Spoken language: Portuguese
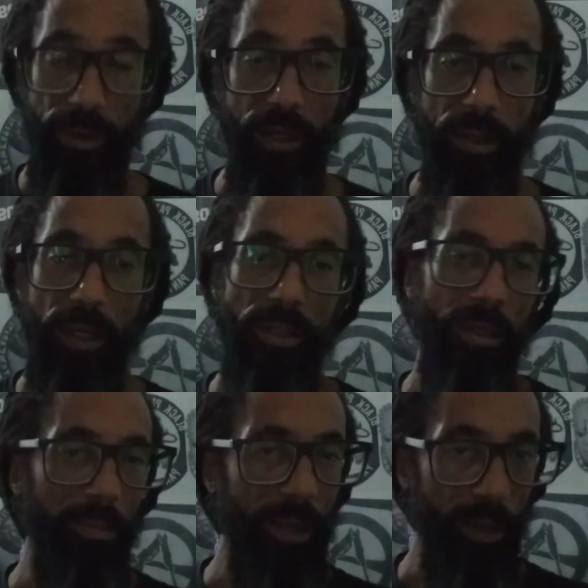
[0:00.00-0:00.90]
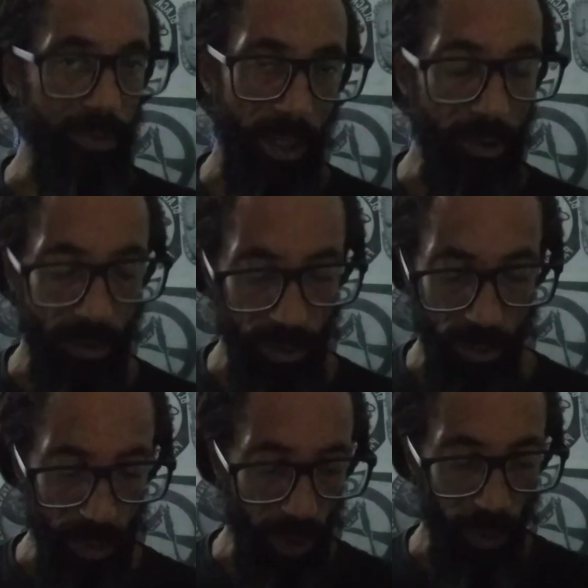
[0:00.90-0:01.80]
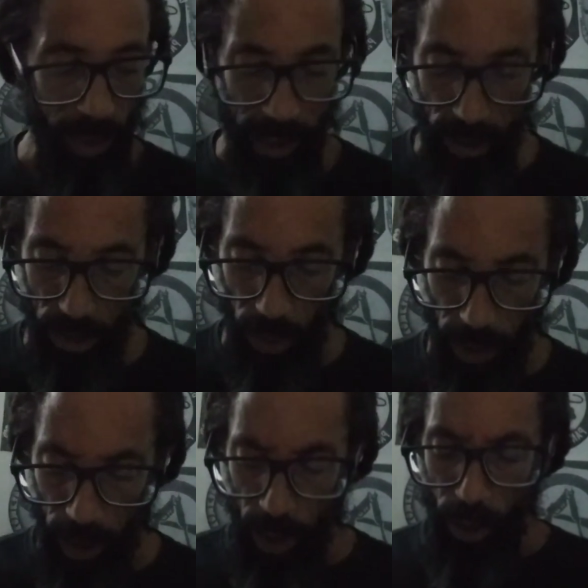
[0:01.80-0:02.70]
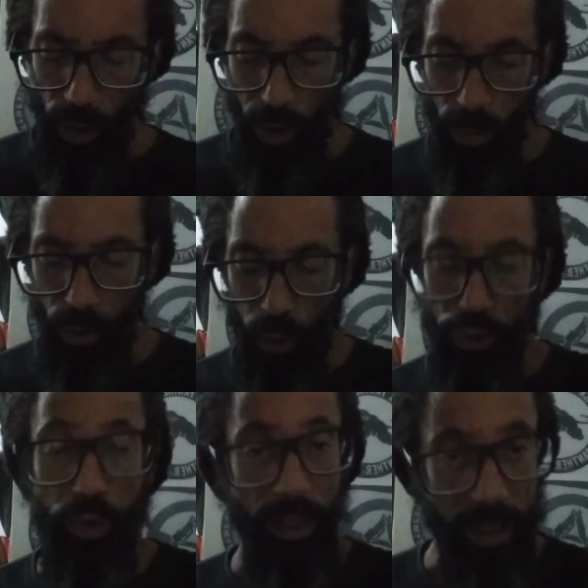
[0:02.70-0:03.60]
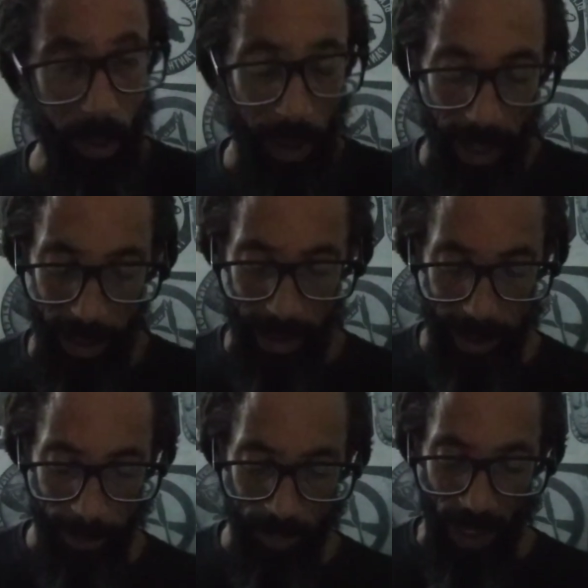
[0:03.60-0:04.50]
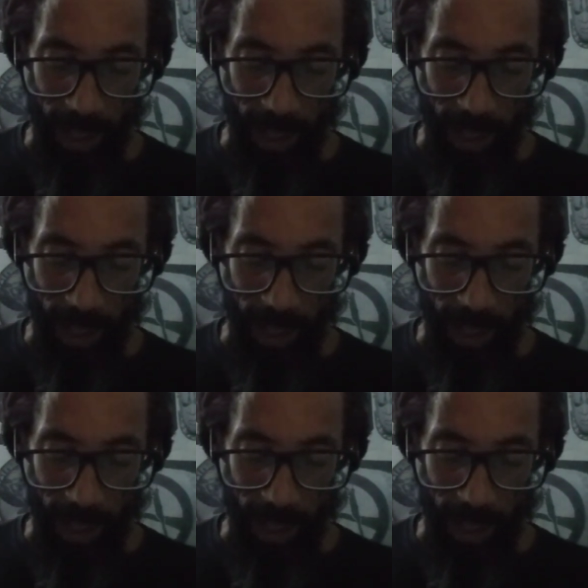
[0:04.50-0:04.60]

que receberam né, no decorrer da história, como Conjuração Baiana,